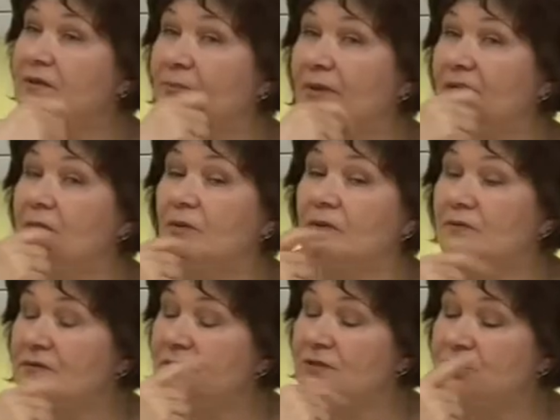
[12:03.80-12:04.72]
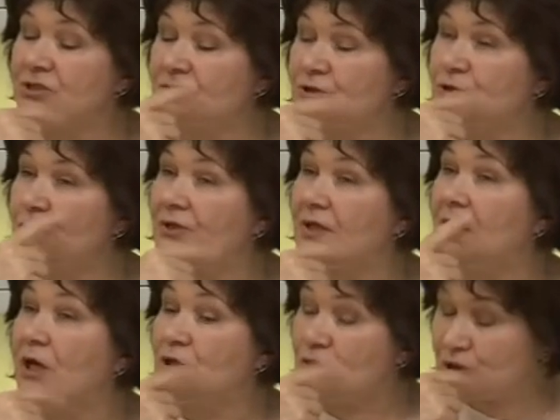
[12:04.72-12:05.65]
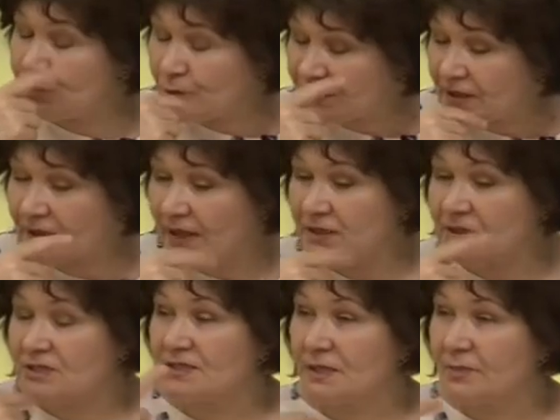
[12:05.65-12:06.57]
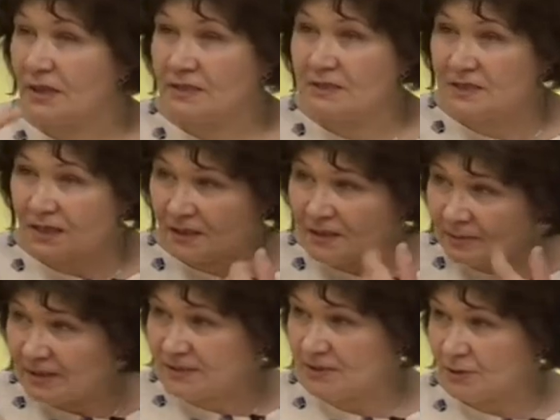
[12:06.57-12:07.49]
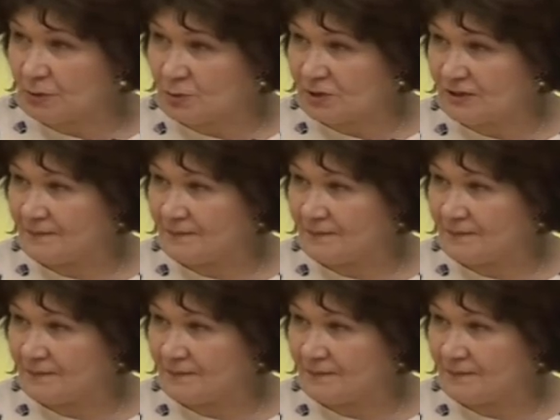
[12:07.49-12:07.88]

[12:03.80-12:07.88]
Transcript: по, щеки э, щеки, щеки, конечно, с обратной стороны массируются.